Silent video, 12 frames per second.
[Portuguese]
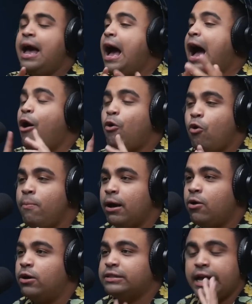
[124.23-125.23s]
Sim. alguma
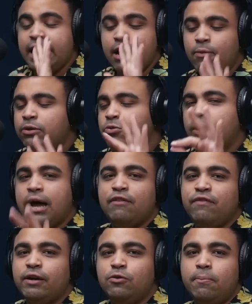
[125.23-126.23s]
coisa. Eu
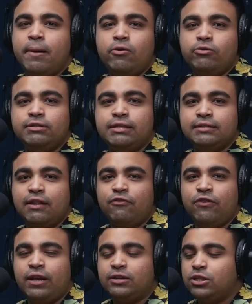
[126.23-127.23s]
adorava ir no banco de
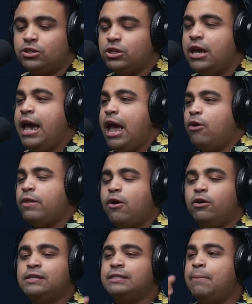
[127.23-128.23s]
sexta-feira, gente. É um
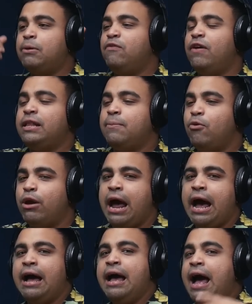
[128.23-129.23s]
negócio, você sabe que vai
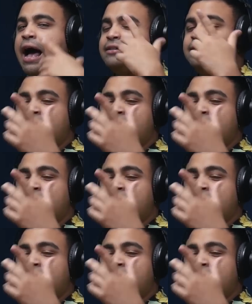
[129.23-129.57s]
demorar. A